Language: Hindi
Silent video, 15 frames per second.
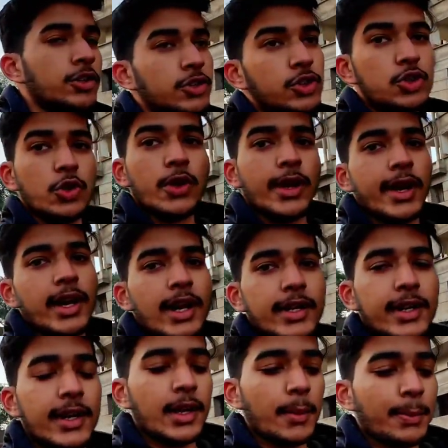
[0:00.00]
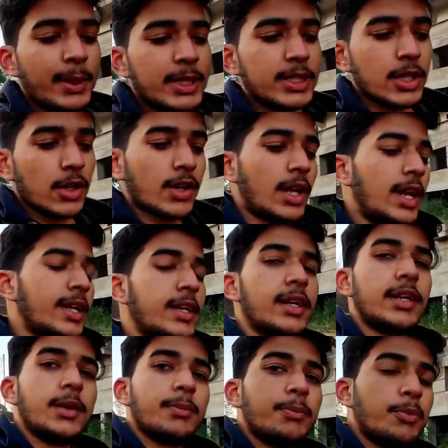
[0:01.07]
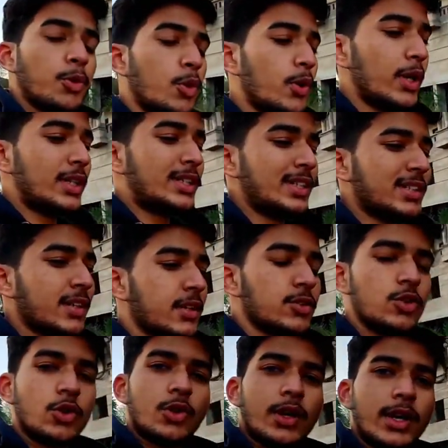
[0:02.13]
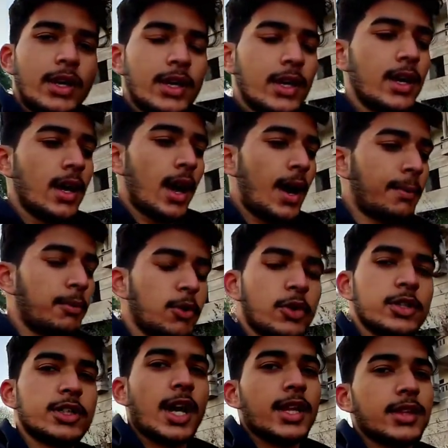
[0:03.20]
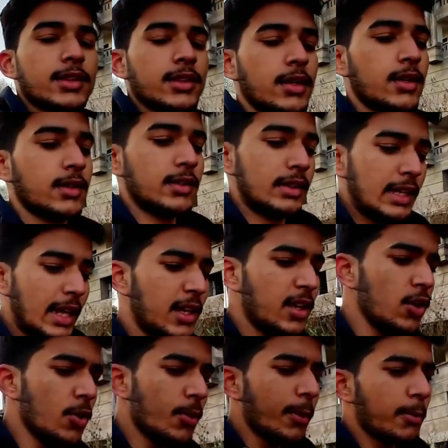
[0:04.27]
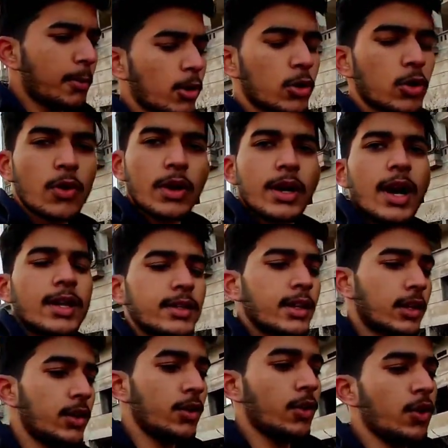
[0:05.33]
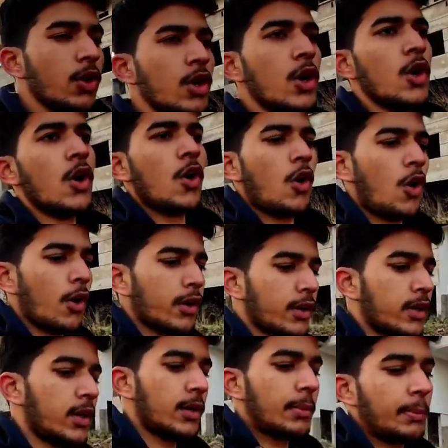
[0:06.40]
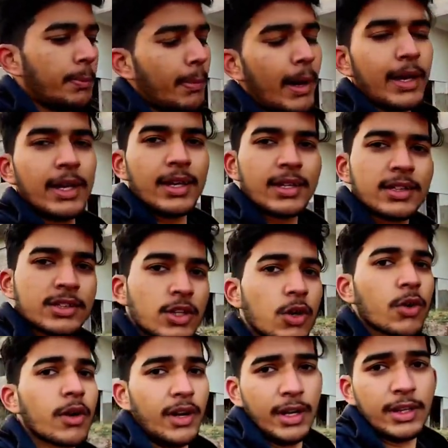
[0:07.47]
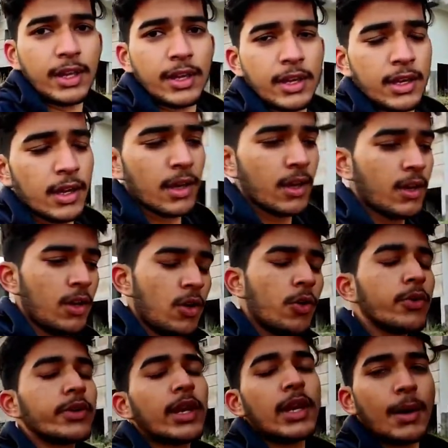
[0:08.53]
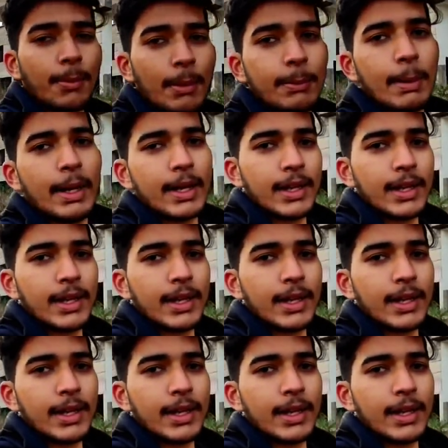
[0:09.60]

जो कि कलेक्ट्रेट के पीछे और कलेक्ट्रेट की पूरी चीज़ें जो कि आप लोगों ने शायद देखी हो बट बहुत लोगों ने ना देखी हो और भाई जिन लोगों ने नहीं देखी उनके लिए अपन बैठे